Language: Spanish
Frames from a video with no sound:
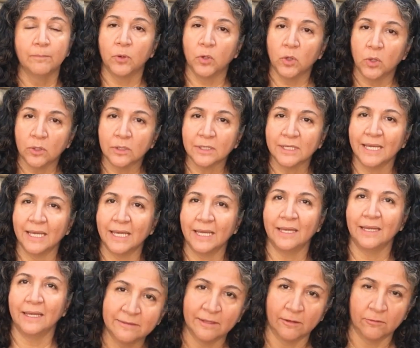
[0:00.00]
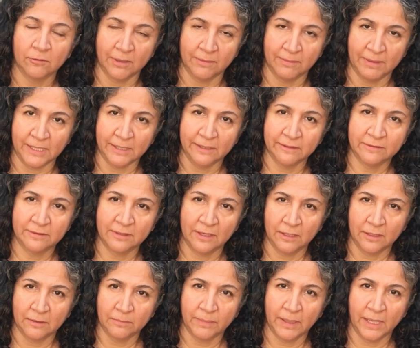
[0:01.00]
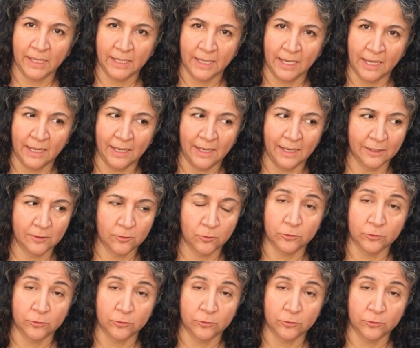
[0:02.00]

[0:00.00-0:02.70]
porque aunque van a ser para